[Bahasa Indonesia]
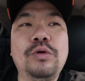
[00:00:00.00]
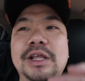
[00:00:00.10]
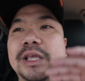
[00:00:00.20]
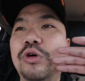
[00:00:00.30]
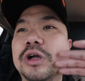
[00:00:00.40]
gue
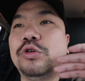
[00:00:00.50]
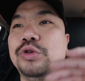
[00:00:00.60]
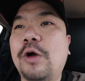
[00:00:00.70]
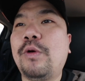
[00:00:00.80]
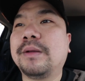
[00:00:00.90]
lagi mau ke
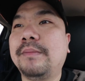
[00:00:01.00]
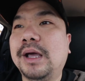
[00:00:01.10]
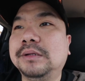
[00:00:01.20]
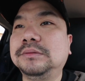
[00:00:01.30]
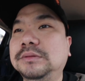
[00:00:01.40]

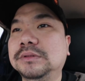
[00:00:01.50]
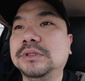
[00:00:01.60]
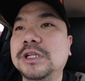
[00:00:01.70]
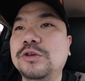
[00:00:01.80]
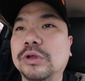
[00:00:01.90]
Gunawarman
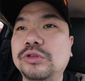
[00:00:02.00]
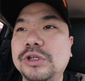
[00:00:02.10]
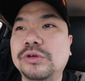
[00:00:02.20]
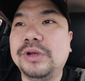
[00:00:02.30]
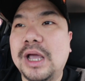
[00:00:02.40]
jadi gue tuh
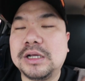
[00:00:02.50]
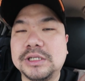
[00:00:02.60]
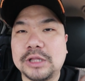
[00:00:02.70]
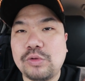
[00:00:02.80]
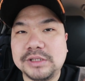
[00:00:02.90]
diundang ke satu